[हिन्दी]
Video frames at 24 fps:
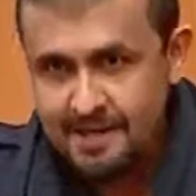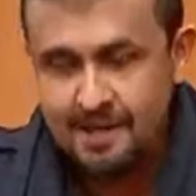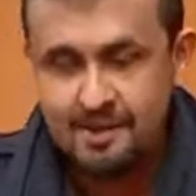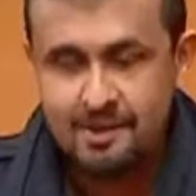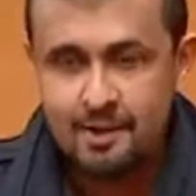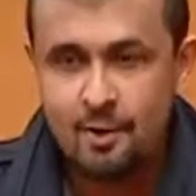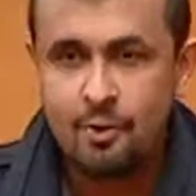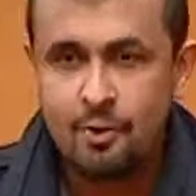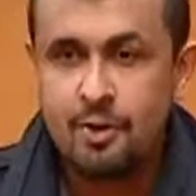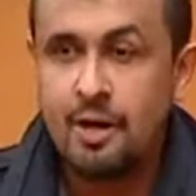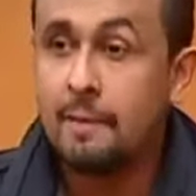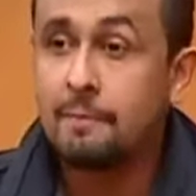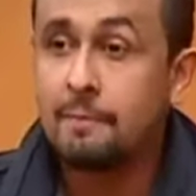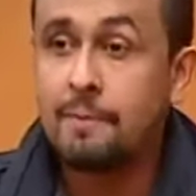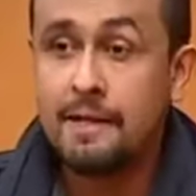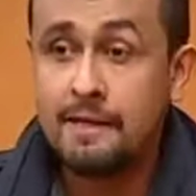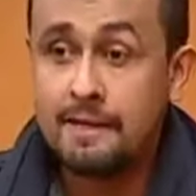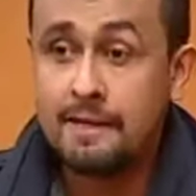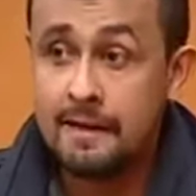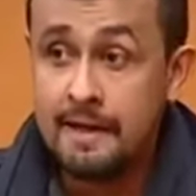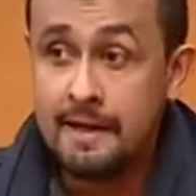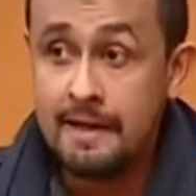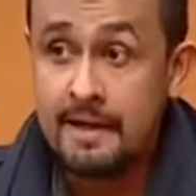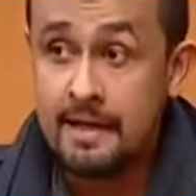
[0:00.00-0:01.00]
सकता हूँ कि आप
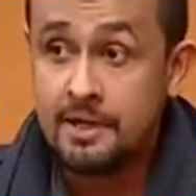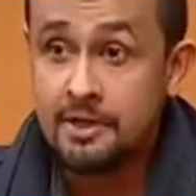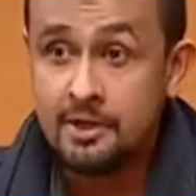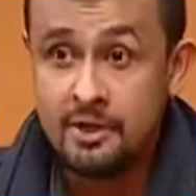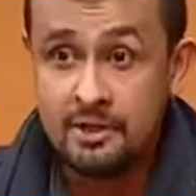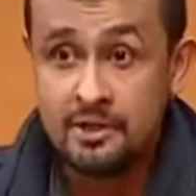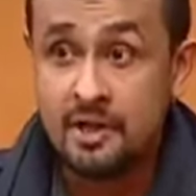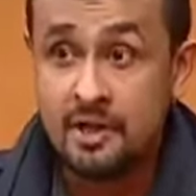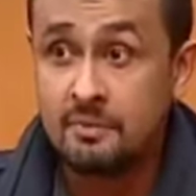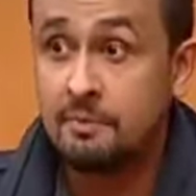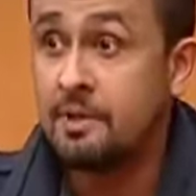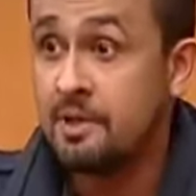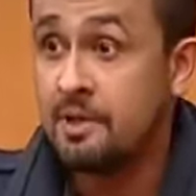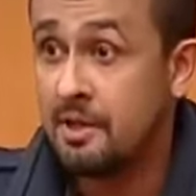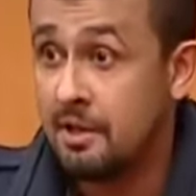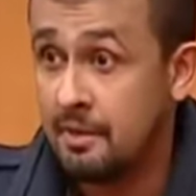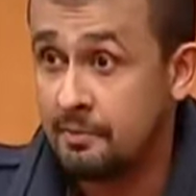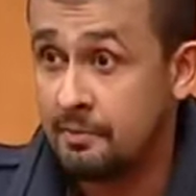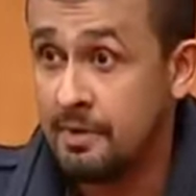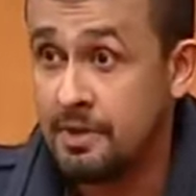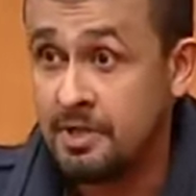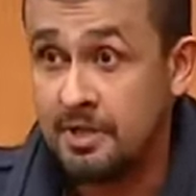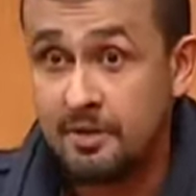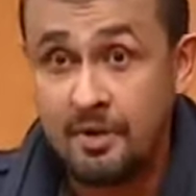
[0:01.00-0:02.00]
कितने डेंजरस आदमी थे
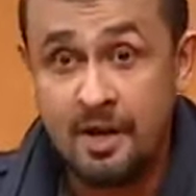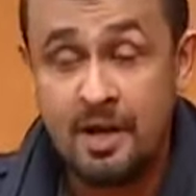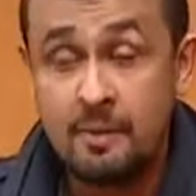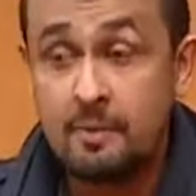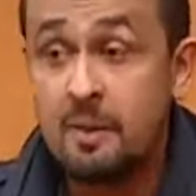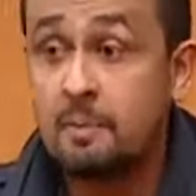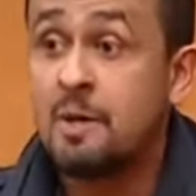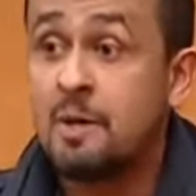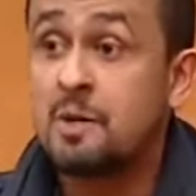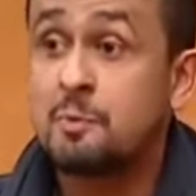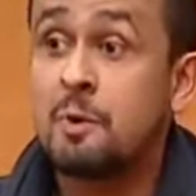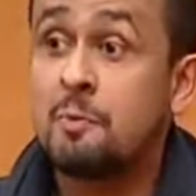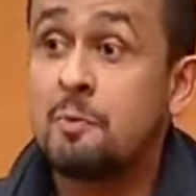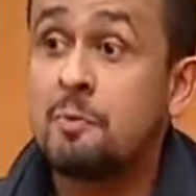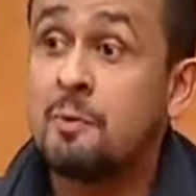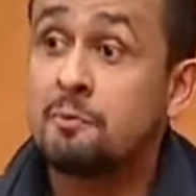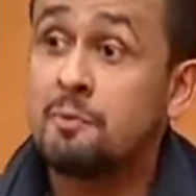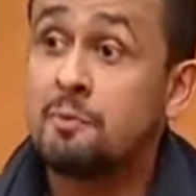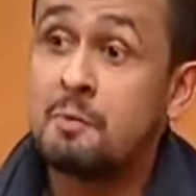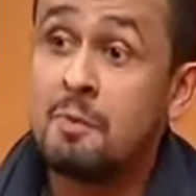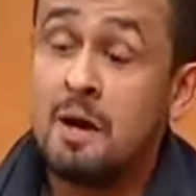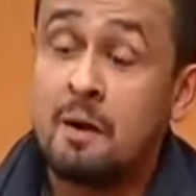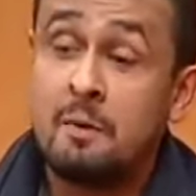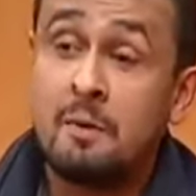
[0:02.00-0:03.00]
अपनी जवानी में बचपन में
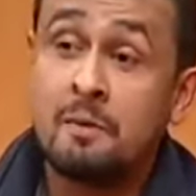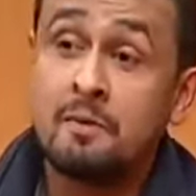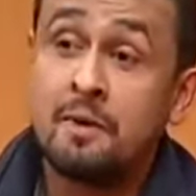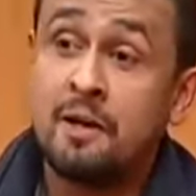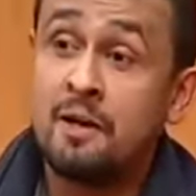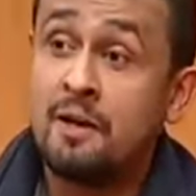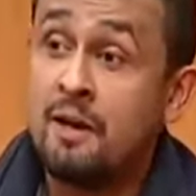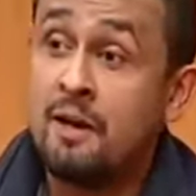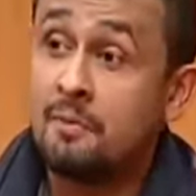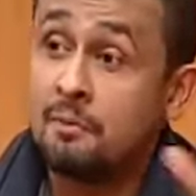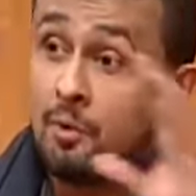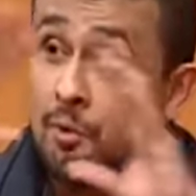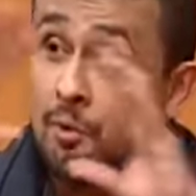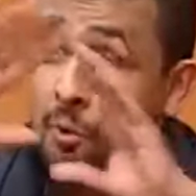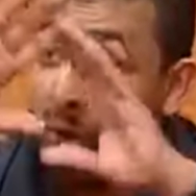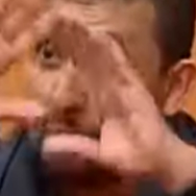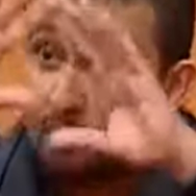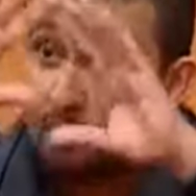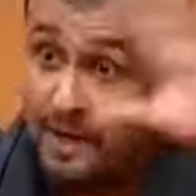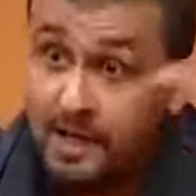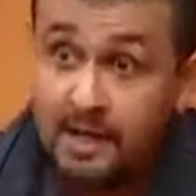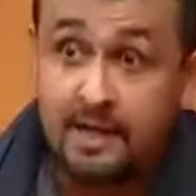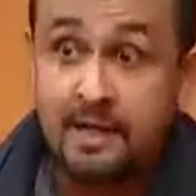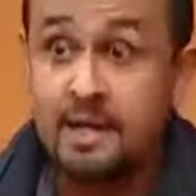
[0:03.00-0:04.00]
अपने माँ बाप के लिए आप तो बहुत
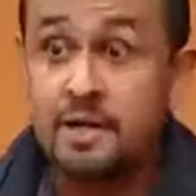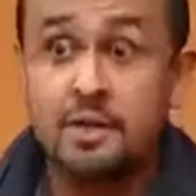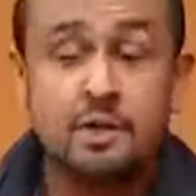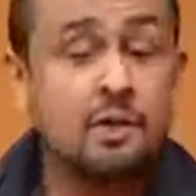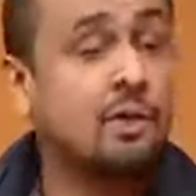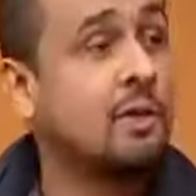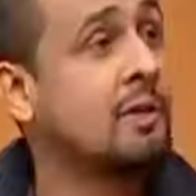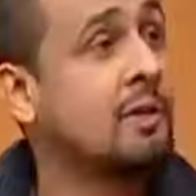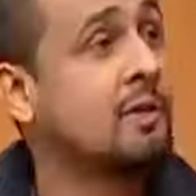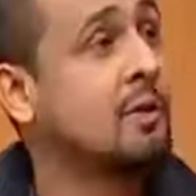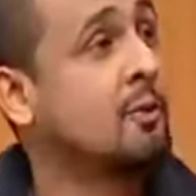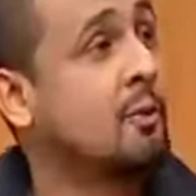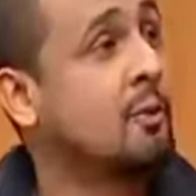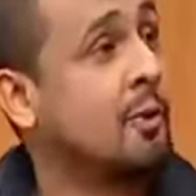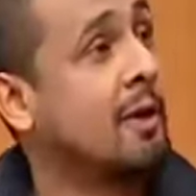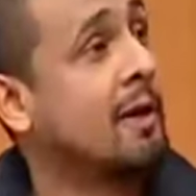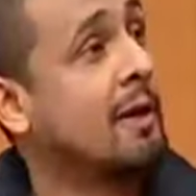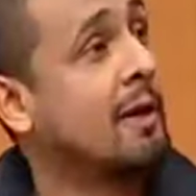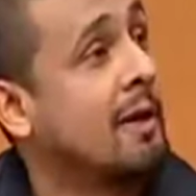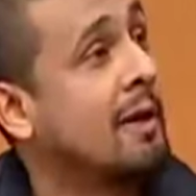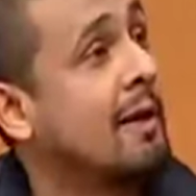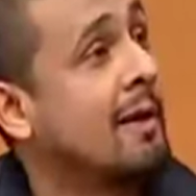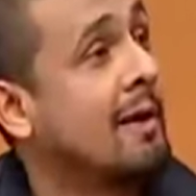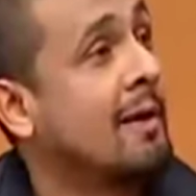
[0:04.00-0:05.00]
बड़ी टेंशन रहते होंगे
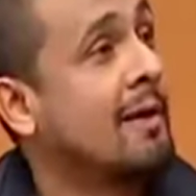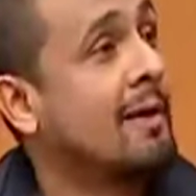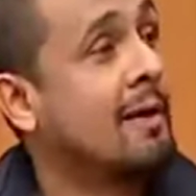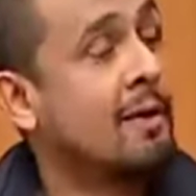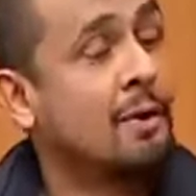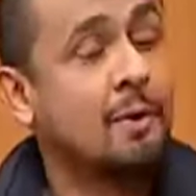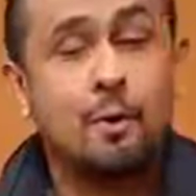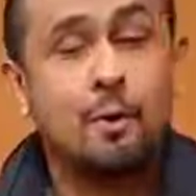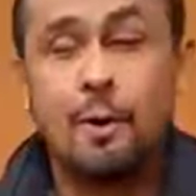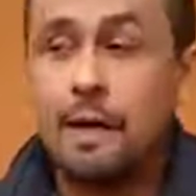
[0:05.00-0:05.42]
तो